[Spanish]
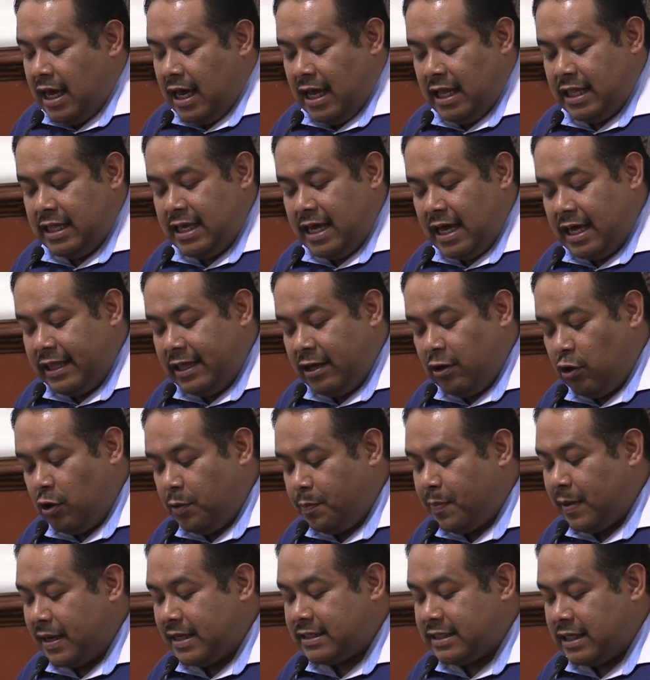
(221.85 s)
el día de hoy
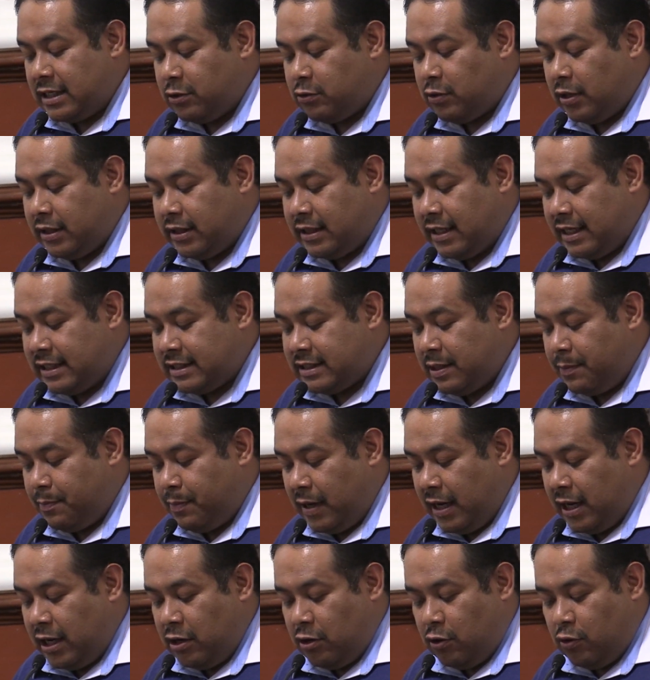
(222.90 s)
presento ante este
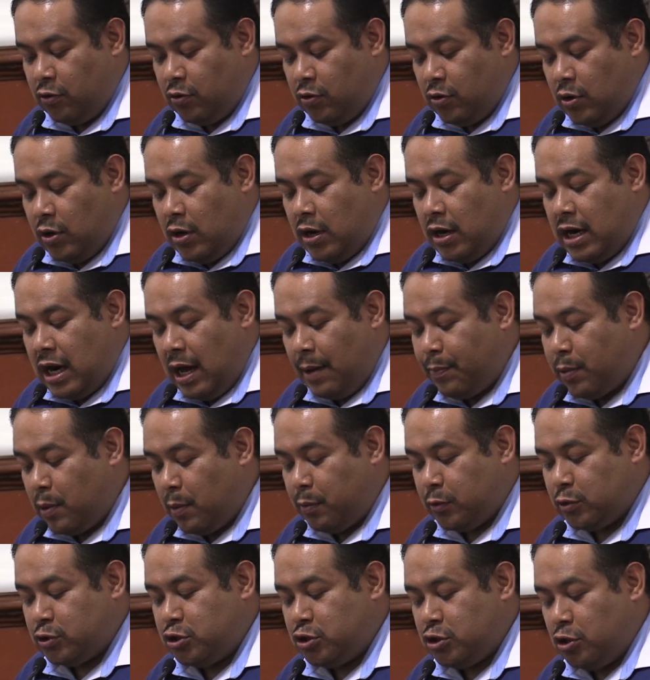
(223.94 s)
Pleno la
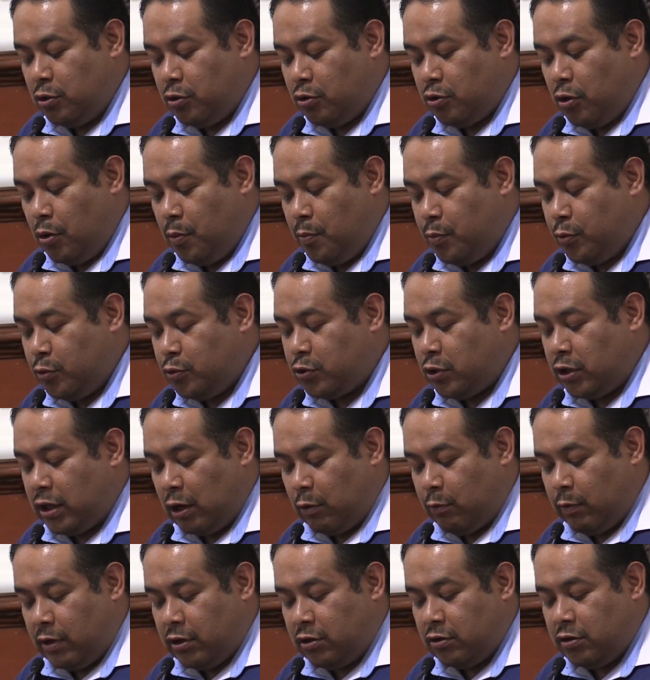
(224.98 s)
proposición con punto de
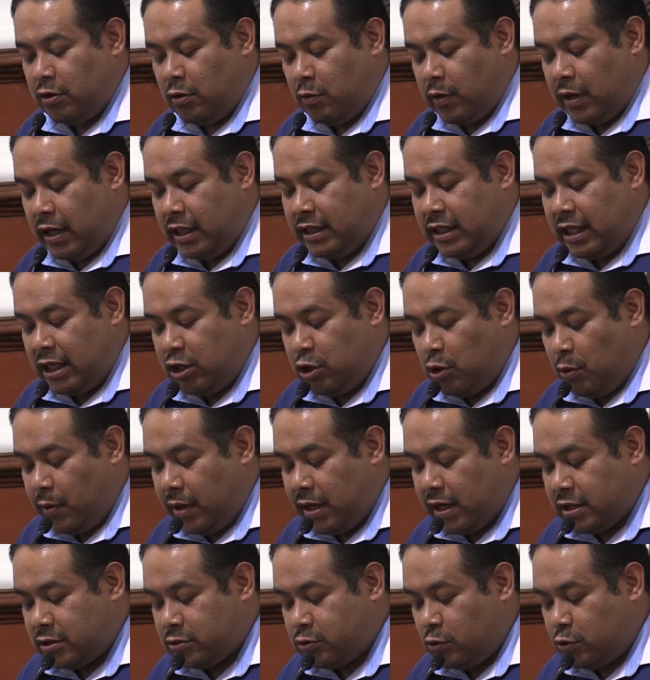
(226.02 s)
acuerdo de urgente y
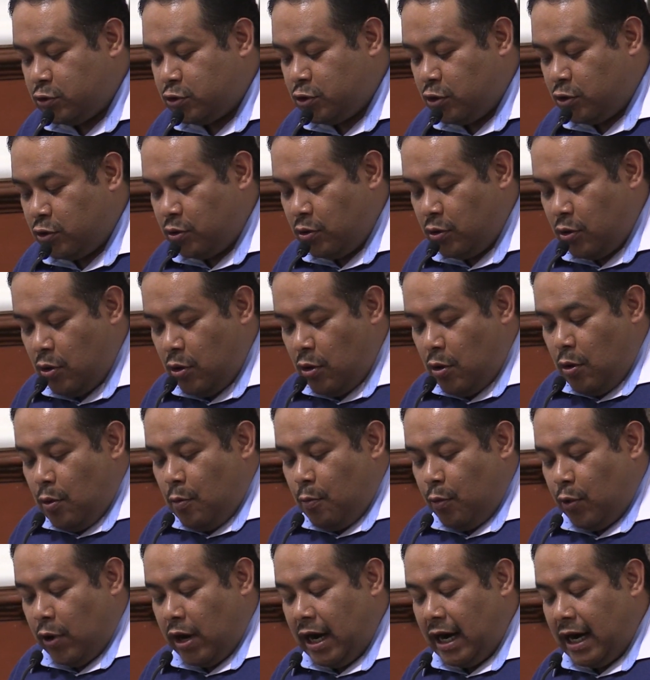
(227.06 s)
de resolución
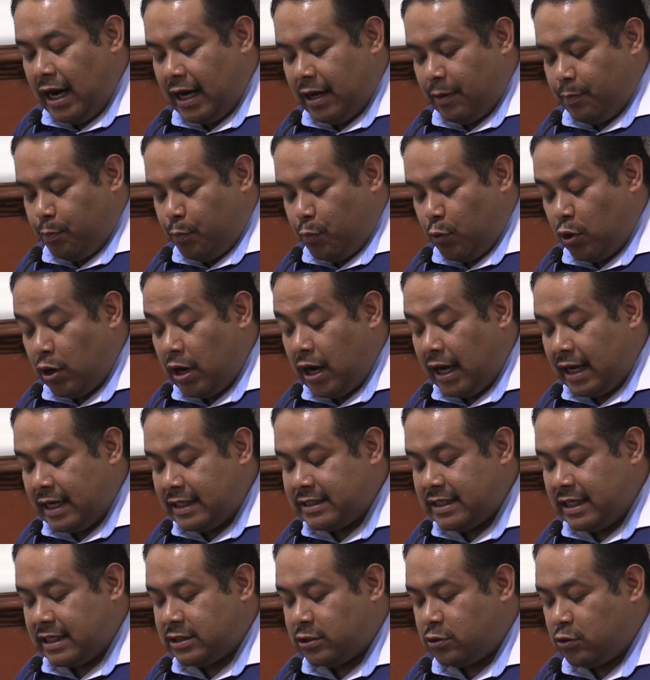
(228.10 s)
por la, por la que
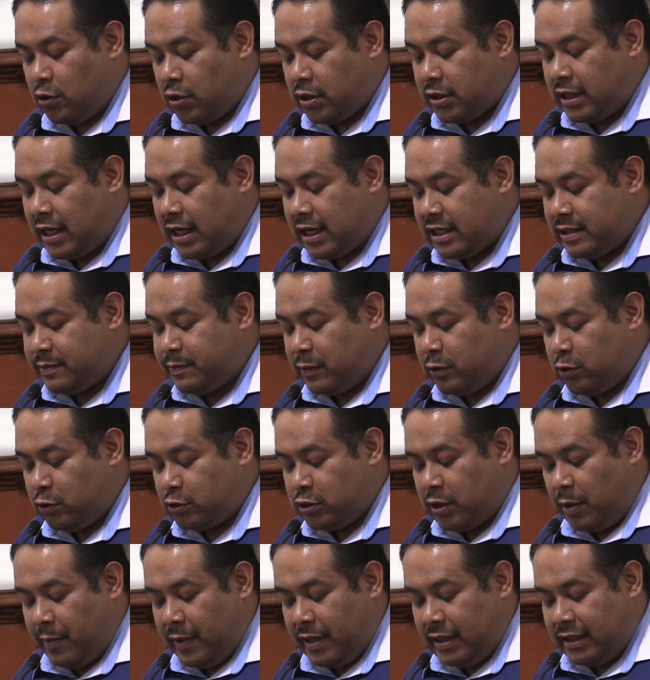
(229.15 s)
se exhorta
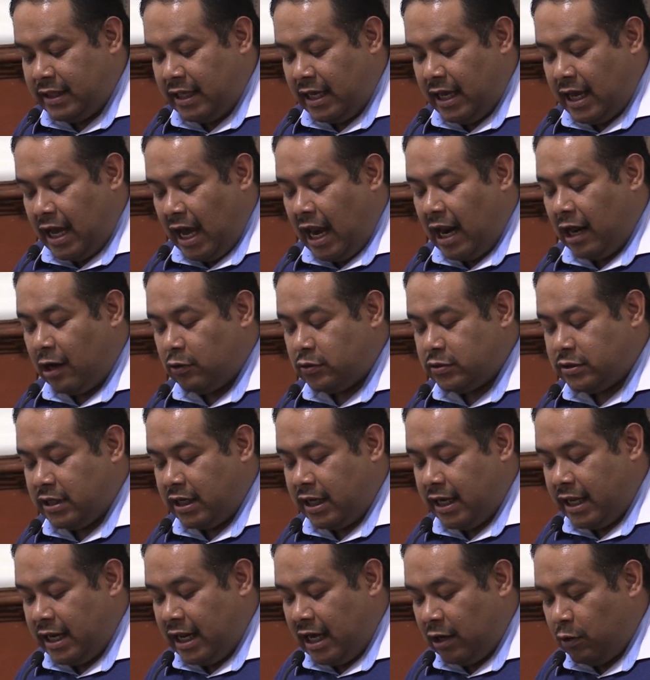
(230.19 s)
respetuosamente a la
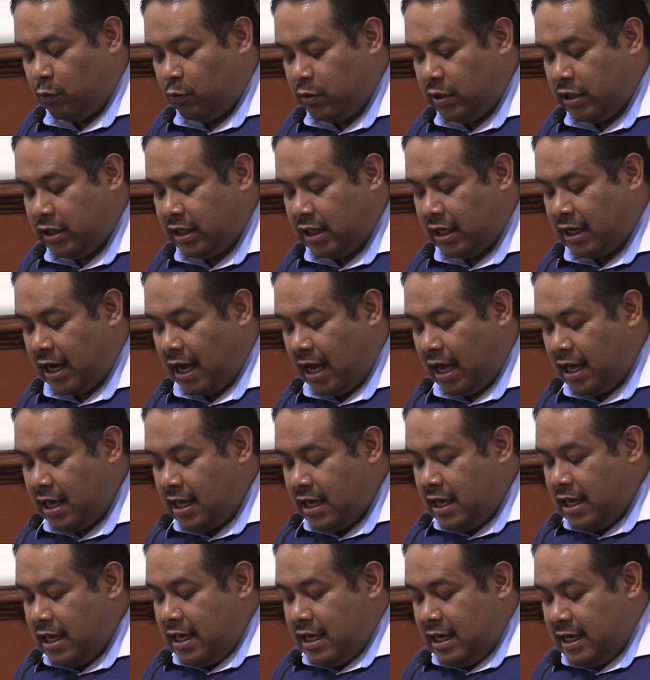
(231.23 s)
Consejería Jurídica
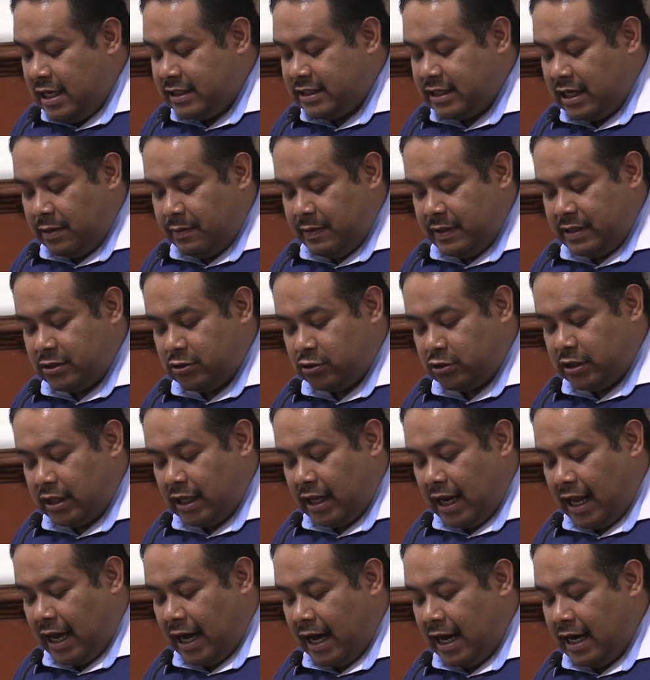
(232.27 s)
y Servicios
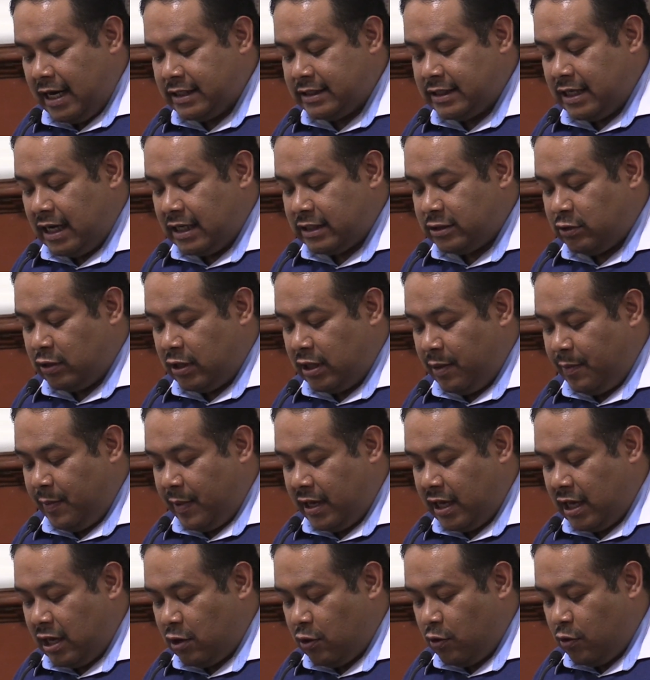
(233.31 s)
Legales de la Ciudad de
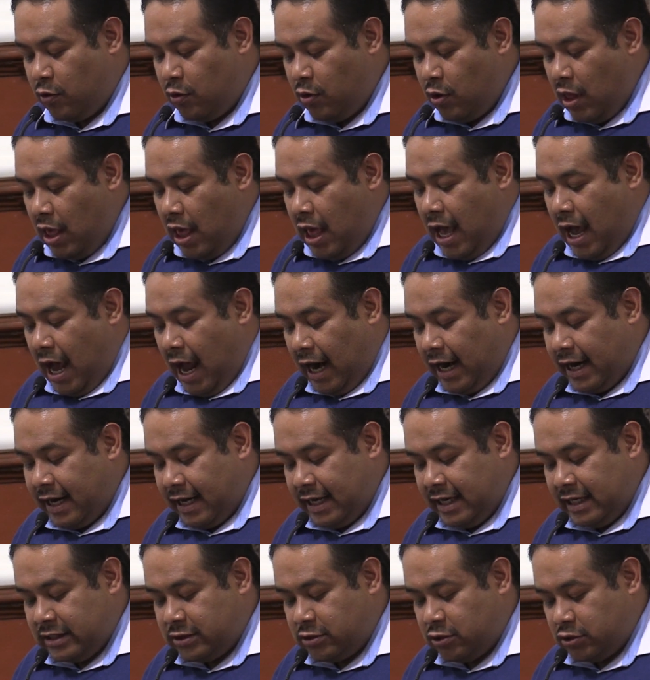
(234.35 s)
México, al
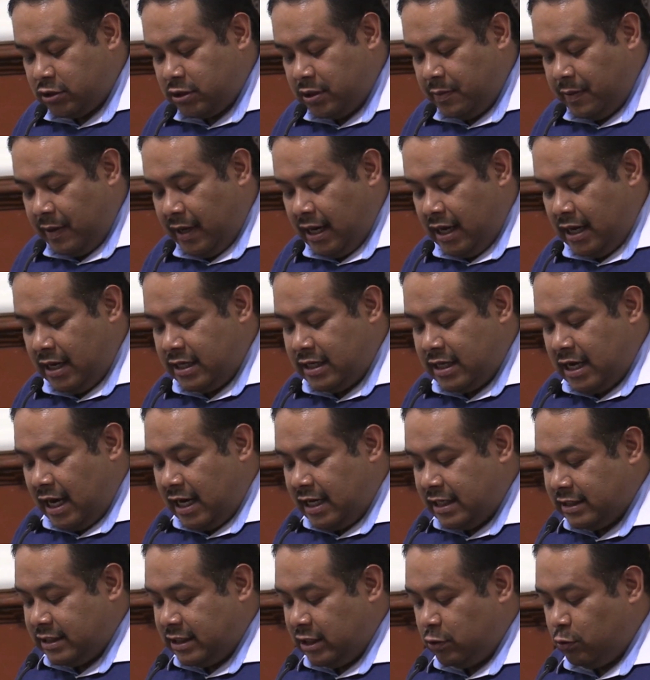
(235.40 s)
Registro Civil y
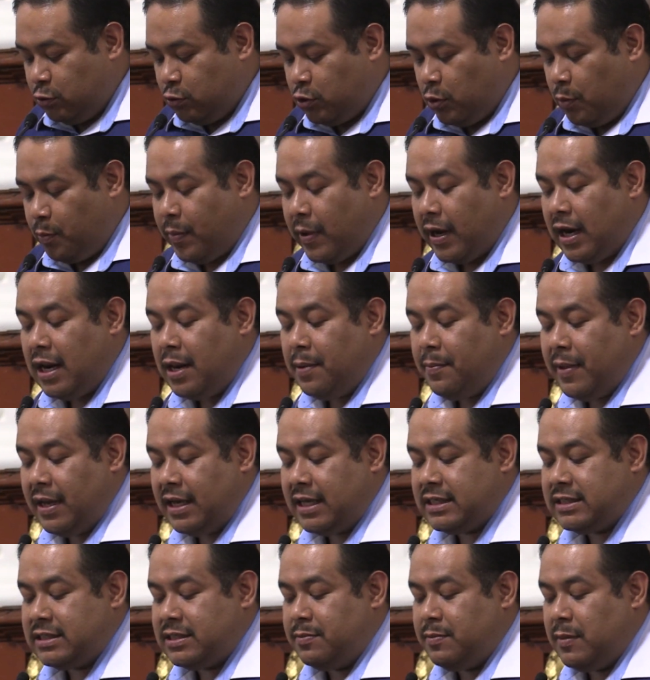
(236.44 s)
al Instituto para el
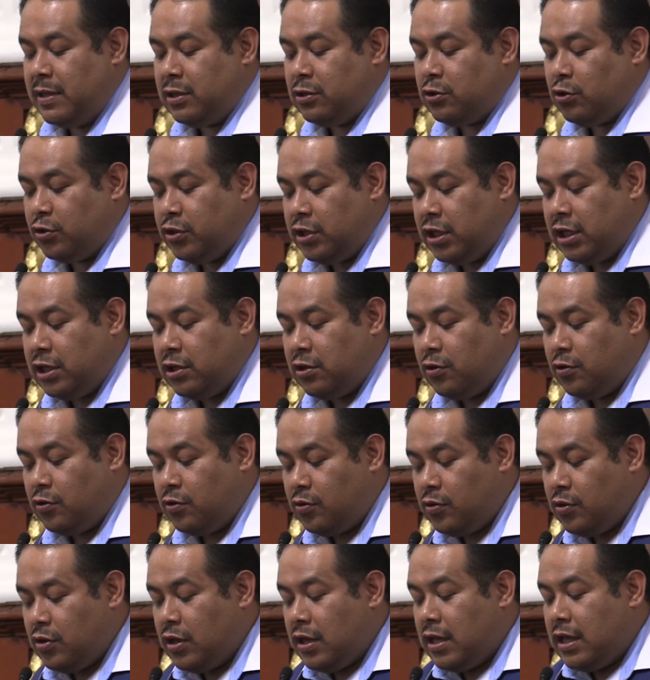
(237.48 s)
Envejecimiento Digno
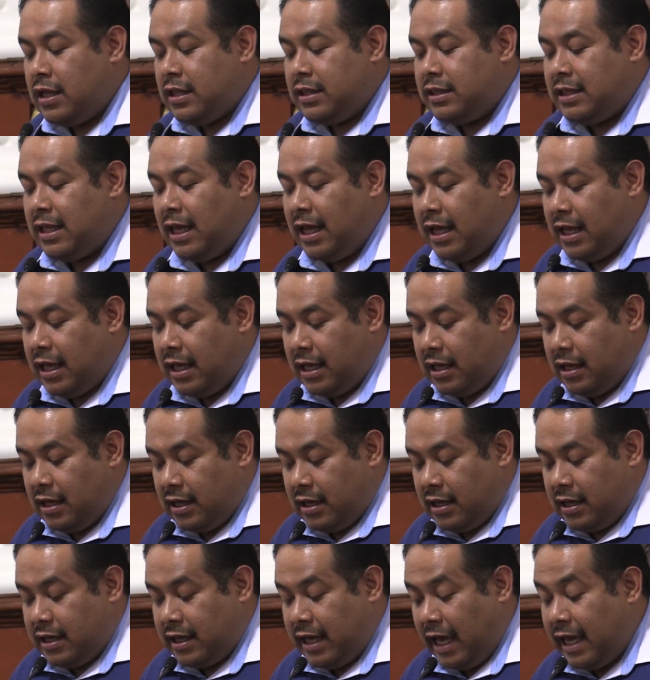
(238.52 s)
de
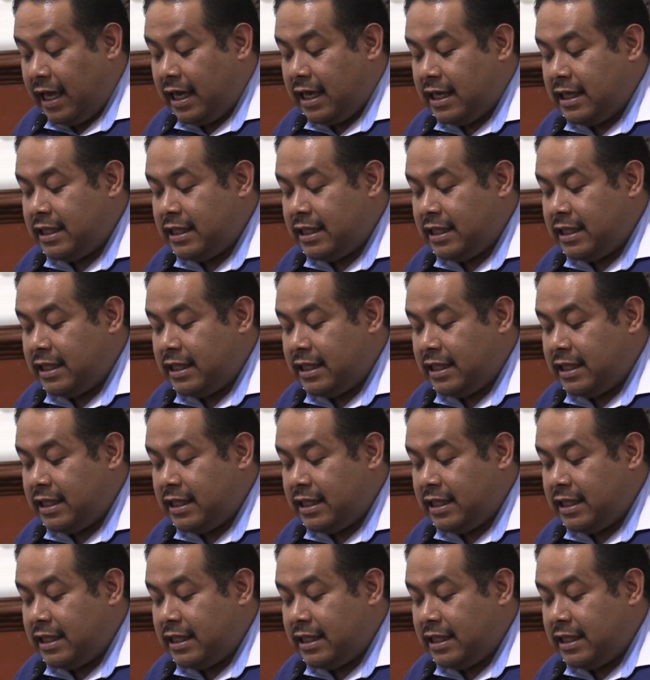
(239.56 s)
que